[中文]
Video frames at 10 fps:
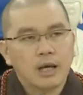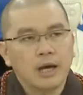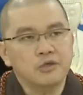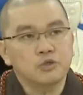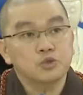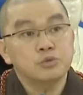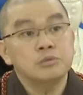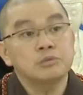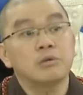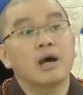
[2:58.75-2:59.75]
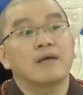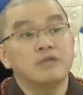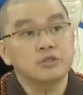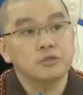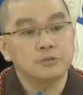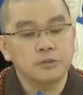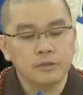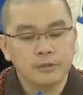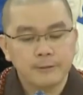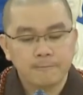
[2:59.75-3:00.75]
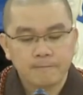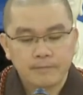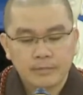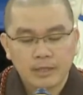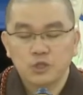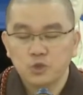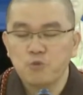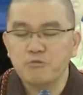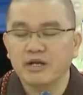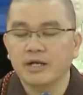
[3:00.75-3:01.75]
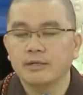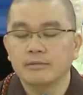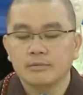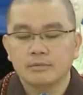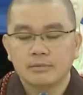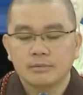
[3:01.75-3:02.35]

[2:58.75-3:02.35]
还有尊重阿弥陀佛，那说明呢，